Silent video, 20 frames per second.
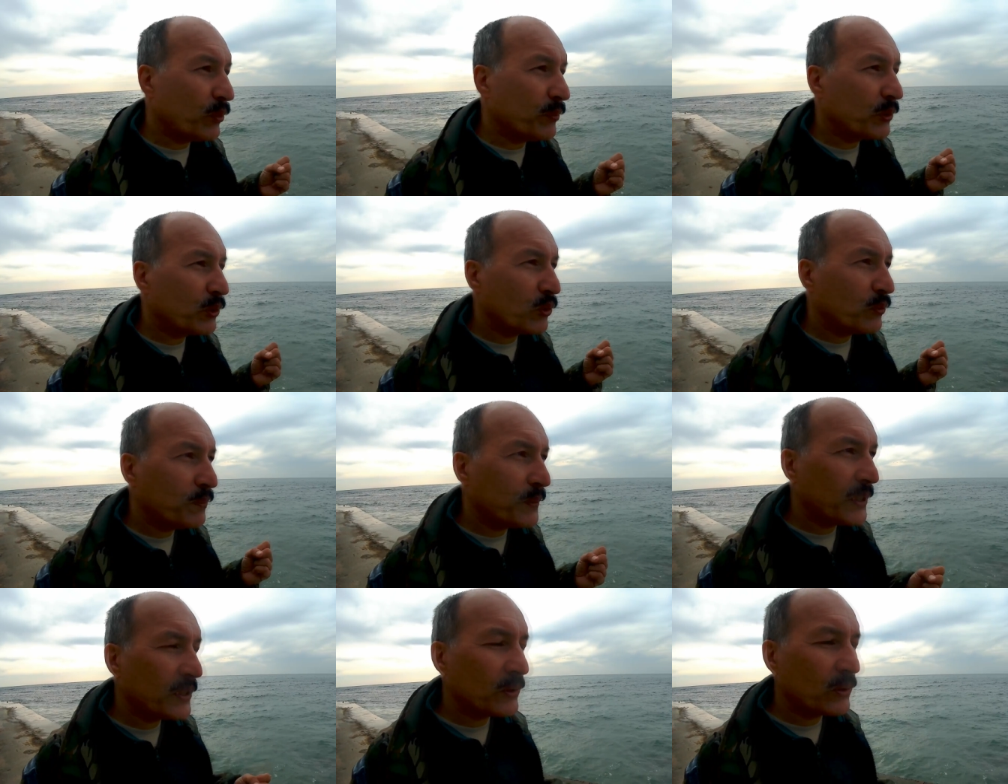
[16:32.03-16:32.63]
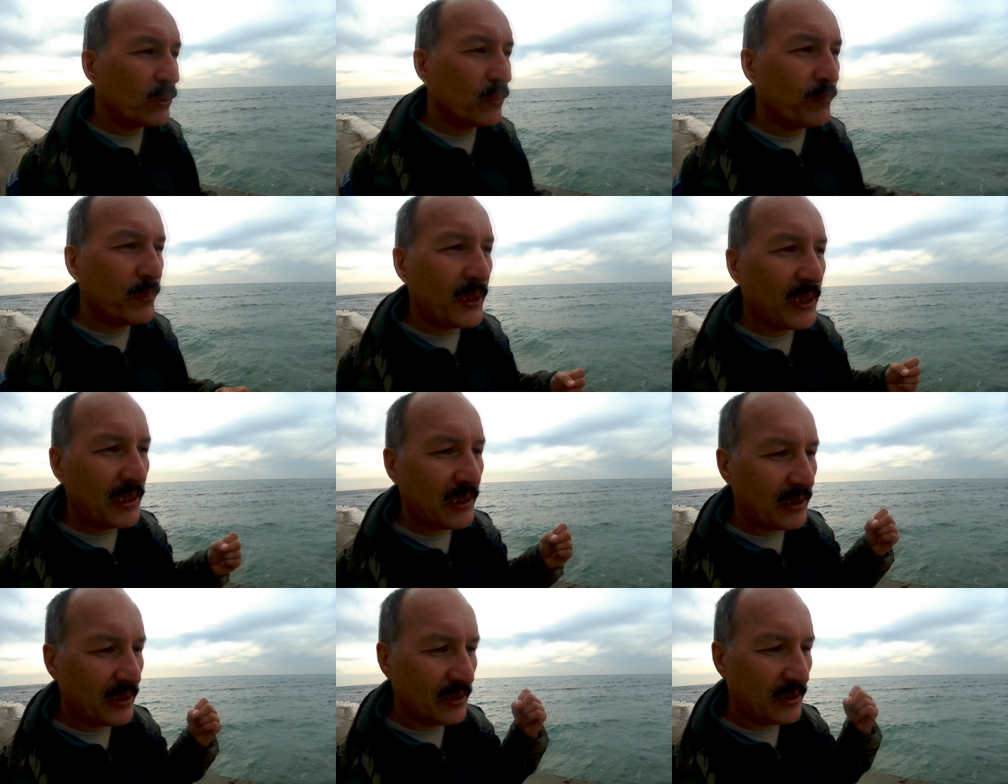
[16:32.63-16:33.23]
Потом эту
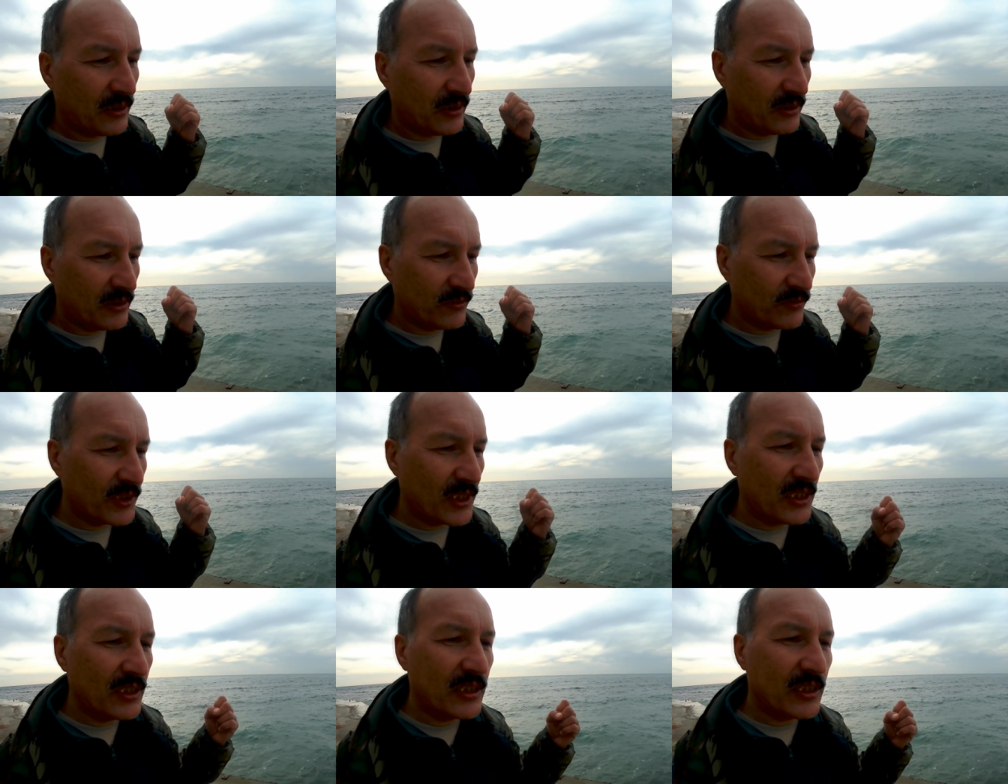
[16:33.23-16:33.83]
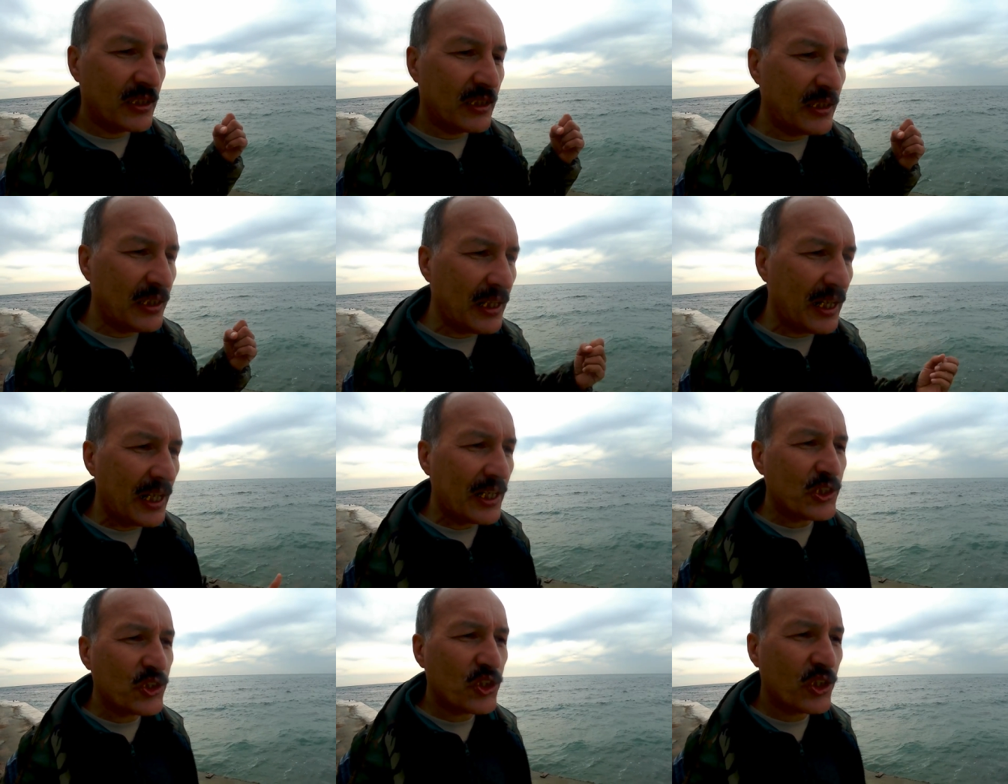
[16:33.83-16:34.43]
песню пели Евгений
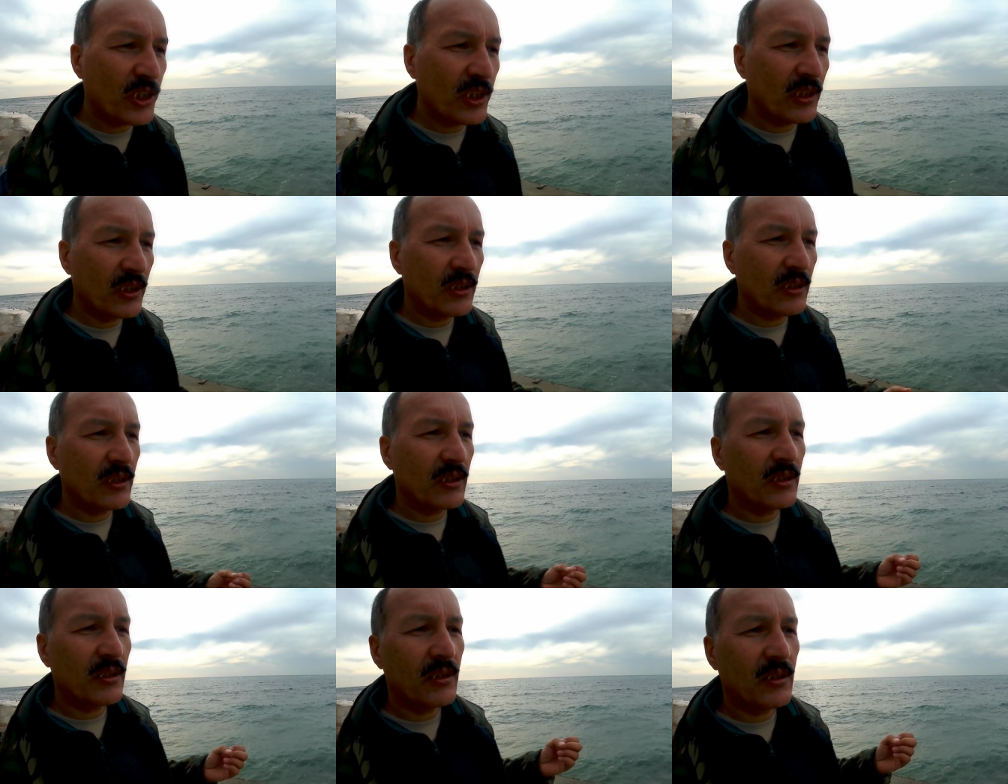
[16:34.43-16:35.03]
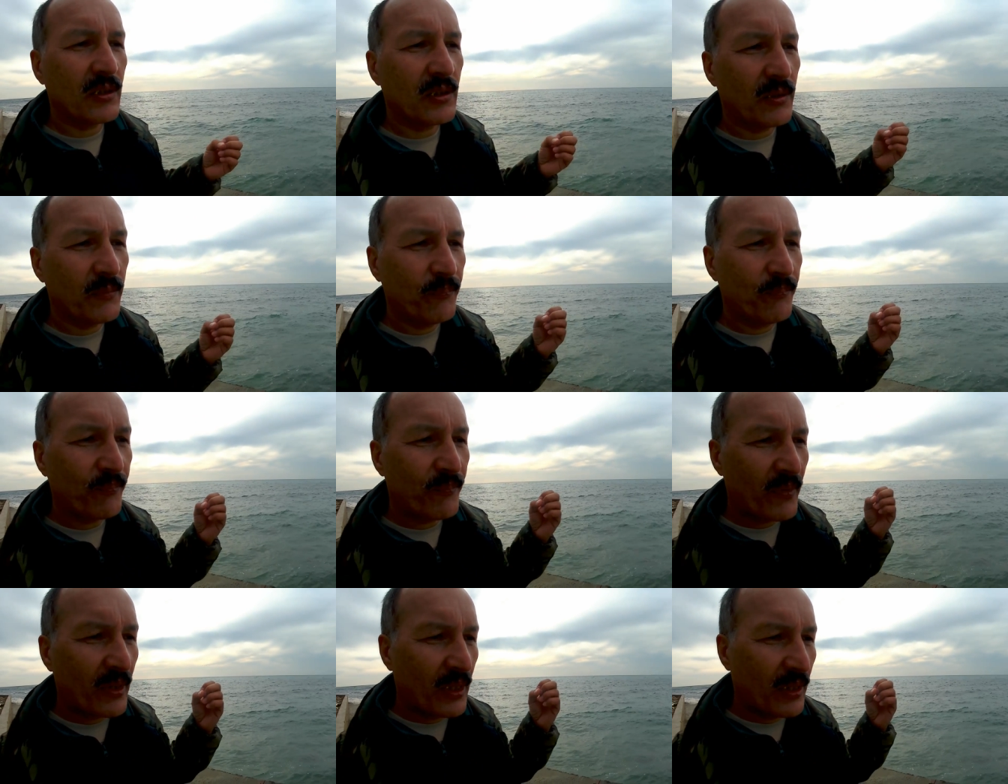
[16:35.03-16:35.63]
Клячкин,
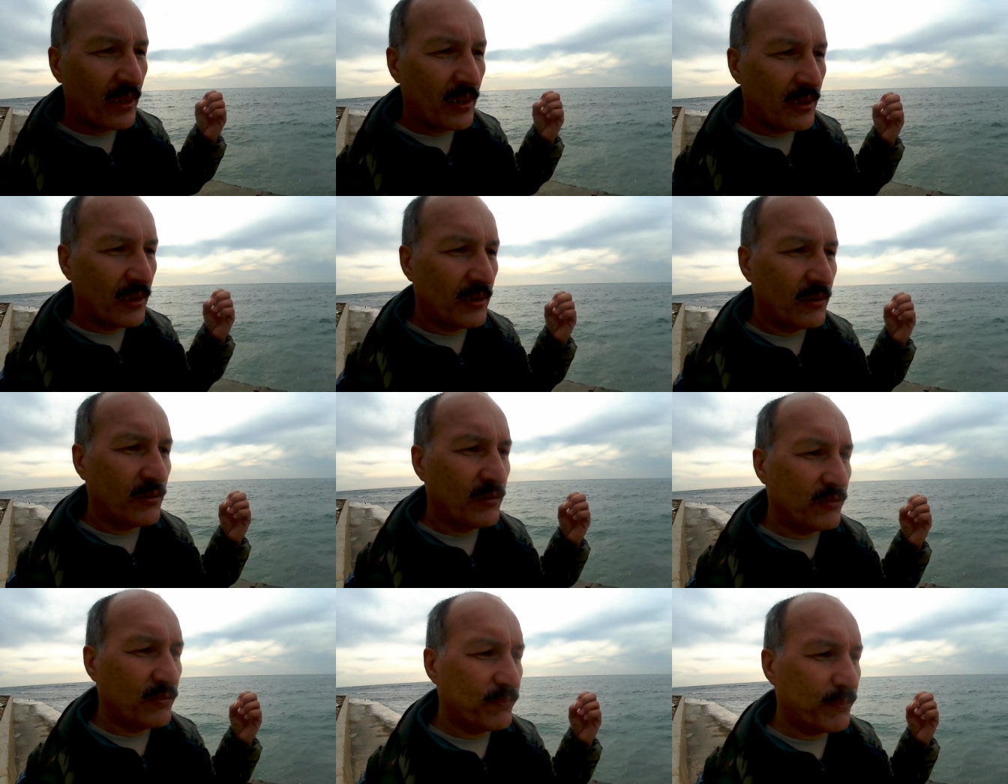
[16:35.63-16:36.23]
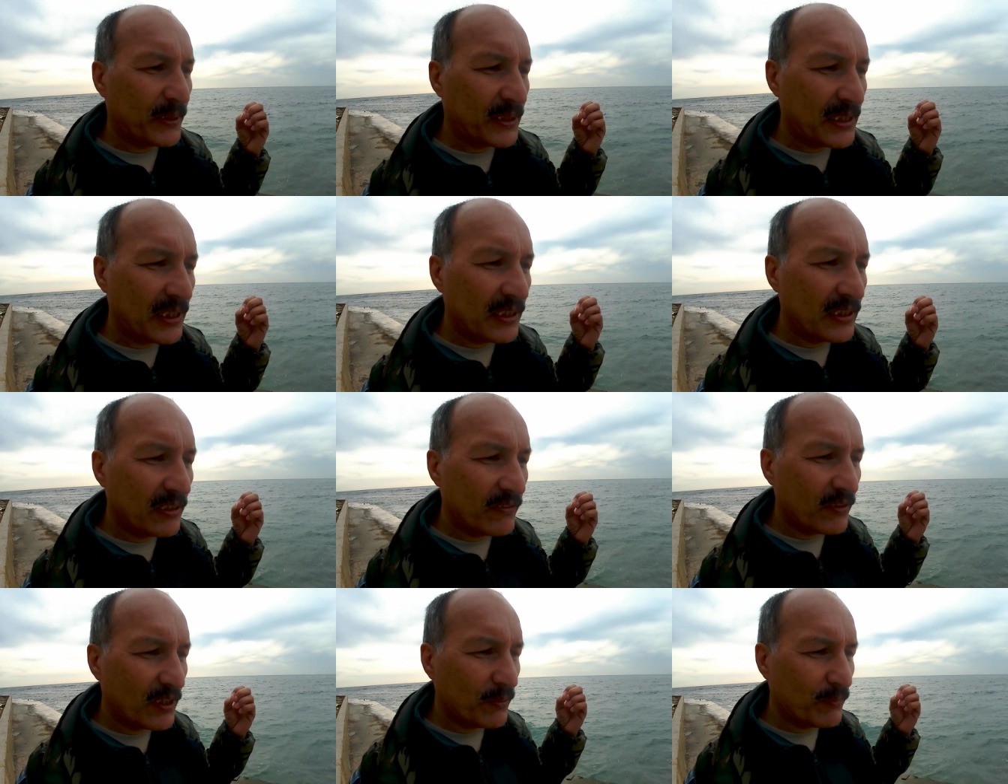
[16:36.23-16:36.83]
э, э, в
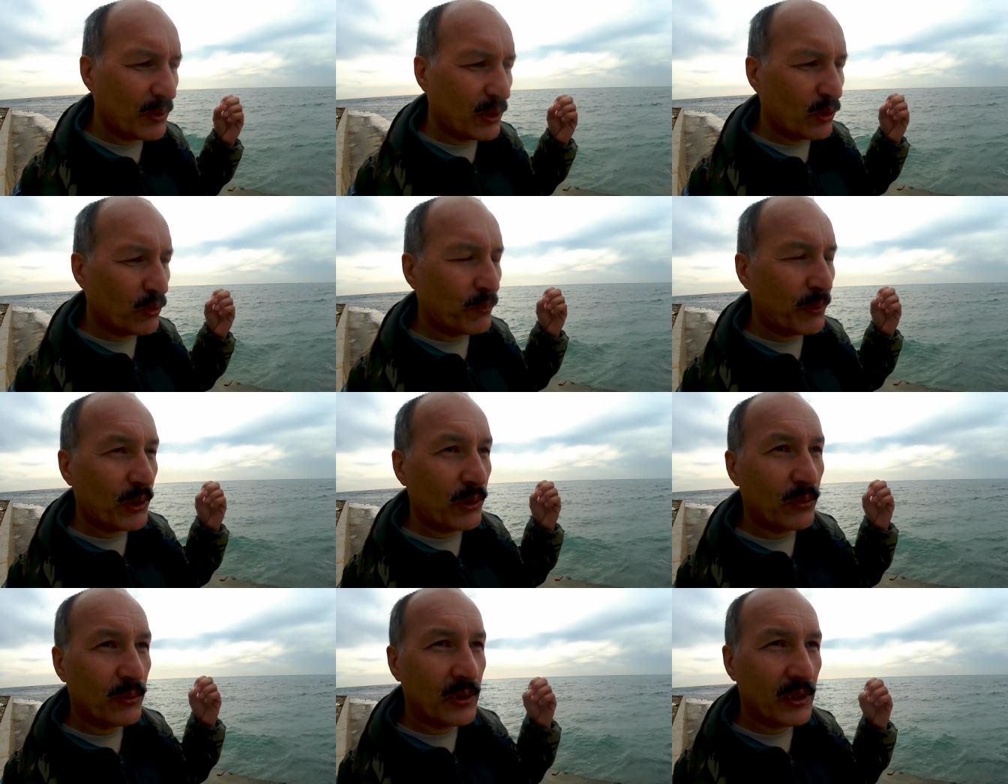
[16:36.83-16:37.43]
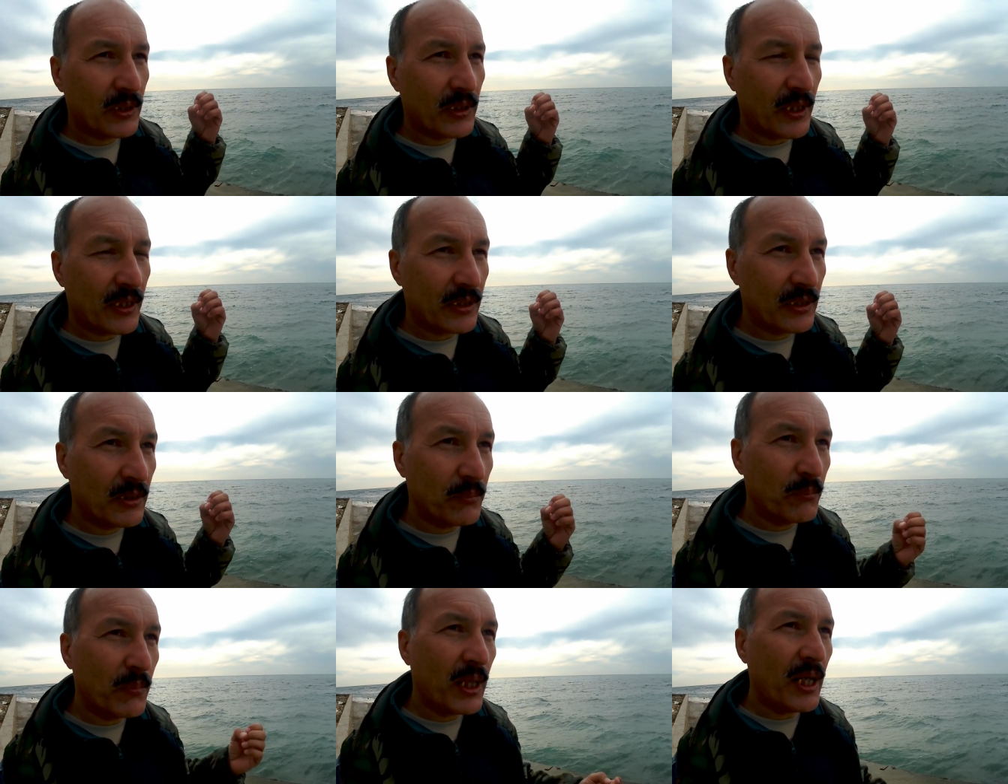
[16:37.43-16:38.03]
последнее время ее поет
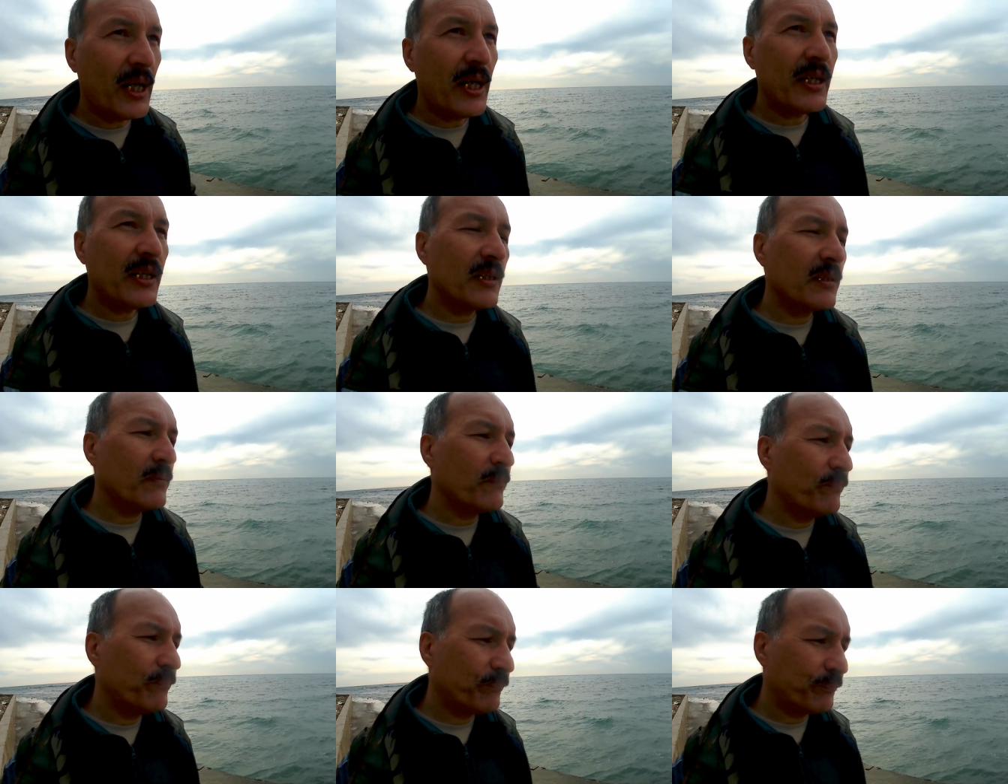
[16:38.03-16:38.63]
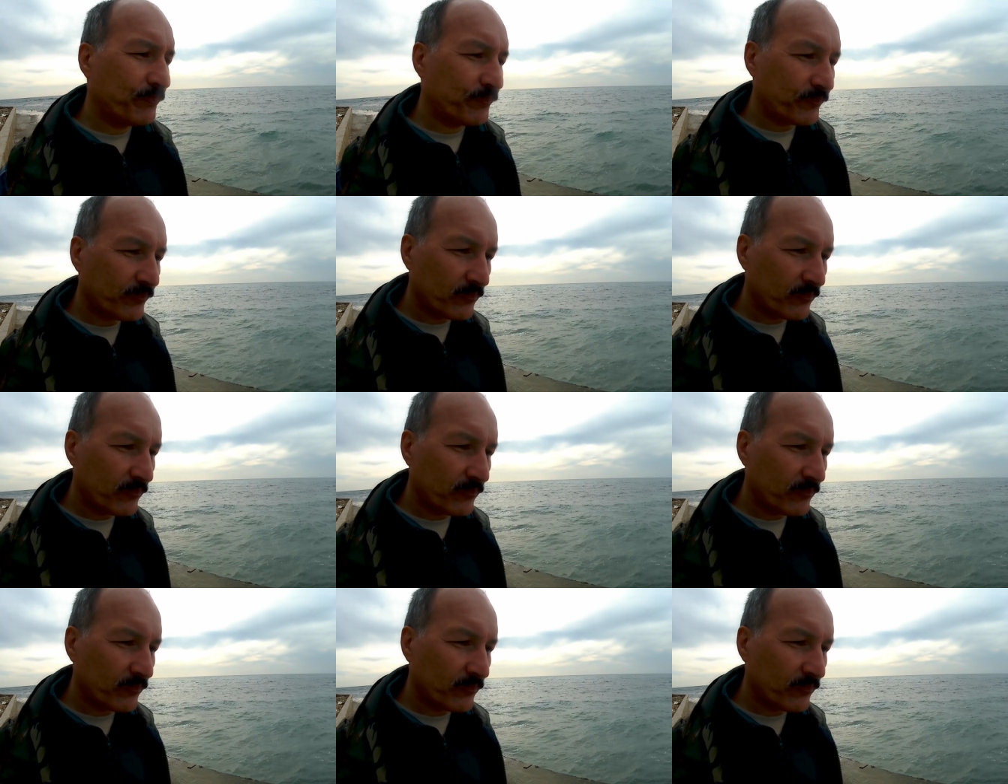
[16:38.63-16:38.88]
Игорь Димарин.